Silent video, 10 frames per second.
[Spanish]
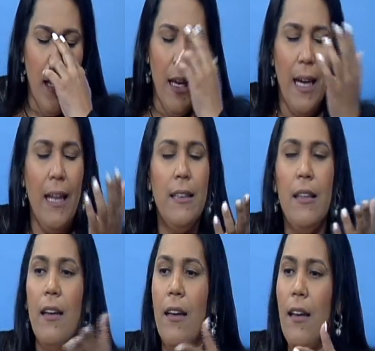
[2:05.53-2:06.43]
en
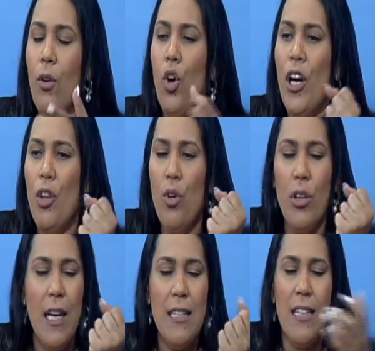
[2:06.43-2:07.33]
este corredor
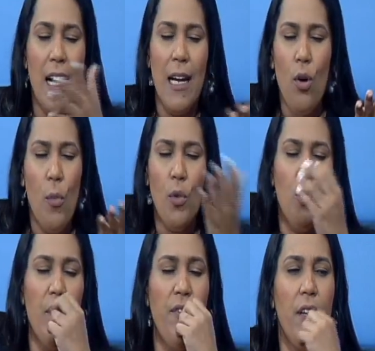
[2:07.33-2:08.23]
de la charla. ¿Cómo tú
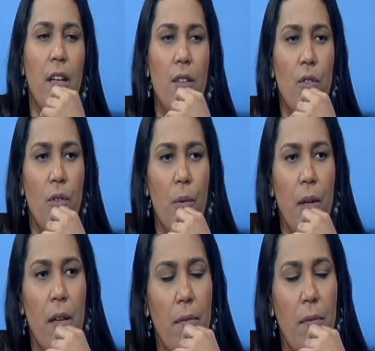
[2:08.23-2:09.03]
defines eso todavía?